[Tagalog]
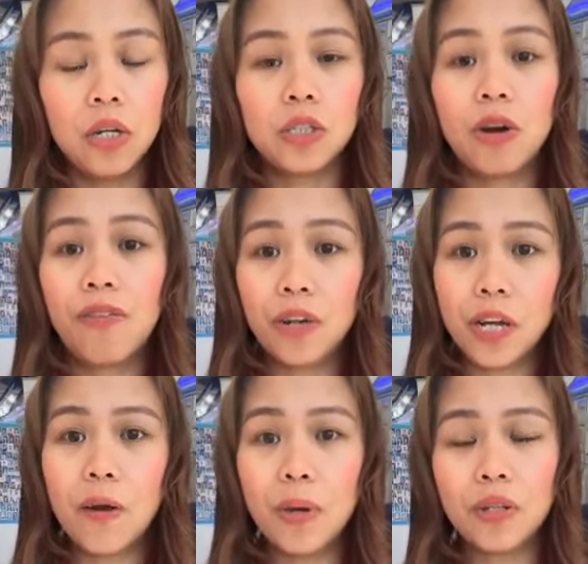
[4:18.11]
So for
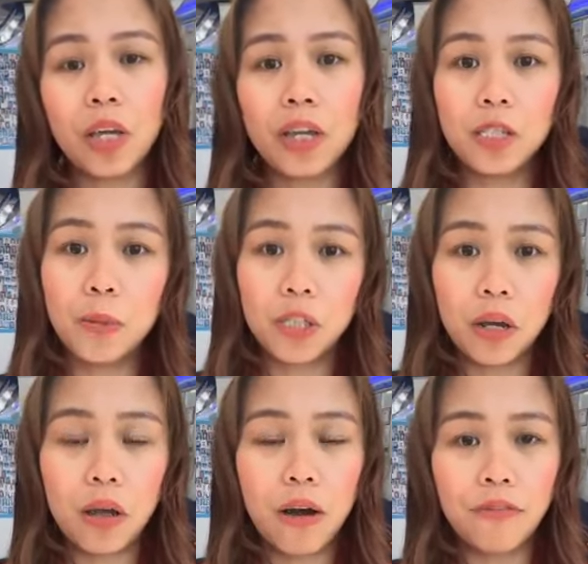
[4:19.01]
now, meron tayong
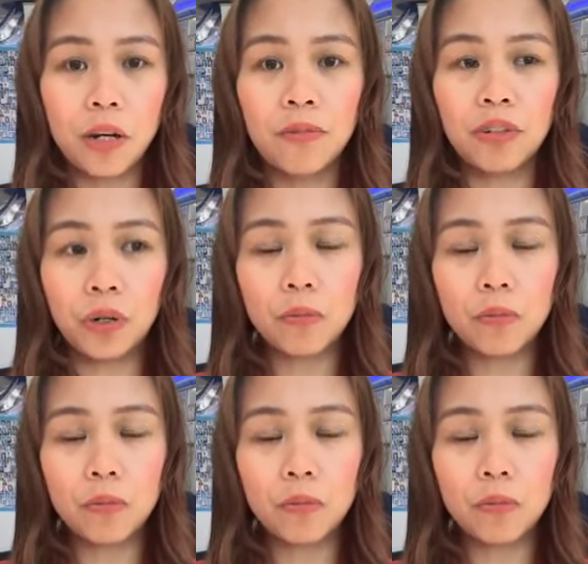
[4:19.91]
special offer for